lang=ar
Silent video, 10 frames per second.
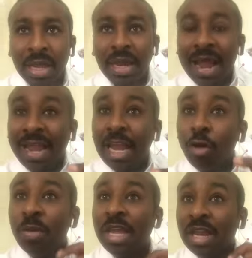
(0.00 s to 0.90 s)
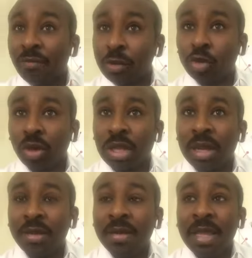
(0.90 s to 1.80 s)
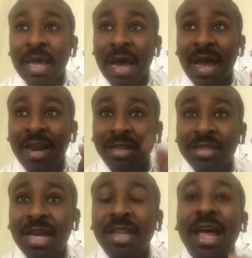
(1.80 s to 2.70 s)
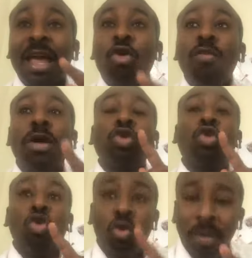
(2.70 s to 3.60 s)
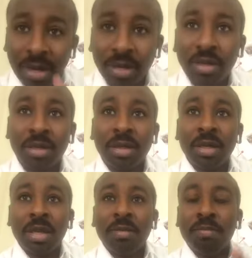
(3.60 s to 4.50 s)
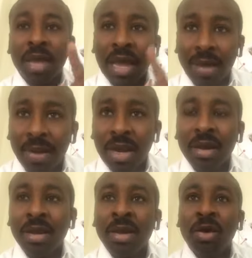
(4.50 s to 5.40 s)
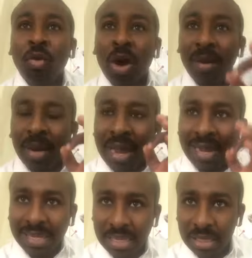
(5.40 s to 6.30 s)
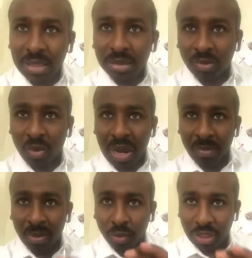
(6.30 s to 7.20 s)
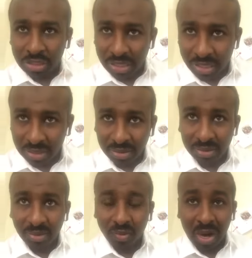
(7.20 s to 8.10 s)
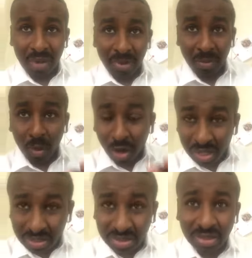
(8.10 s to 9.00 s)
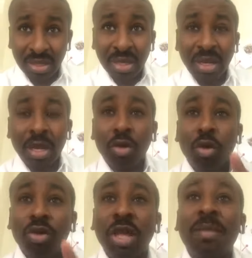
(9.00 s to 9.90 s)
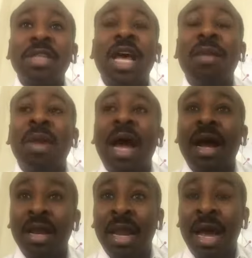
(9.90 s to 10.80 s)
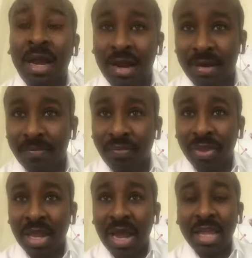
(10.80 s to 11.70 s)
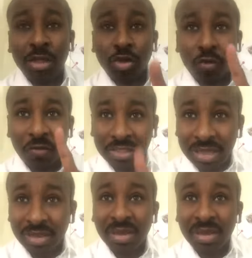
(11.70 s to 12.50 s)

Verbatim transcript: لكن لو بقينا في السلطة الاعتذار ده حيكون مصحوبا بعمل وعمل حقيقي وعمل متجرد وعمل مخلص لانه نرد المظالم لحق لاهلها اي زول فسد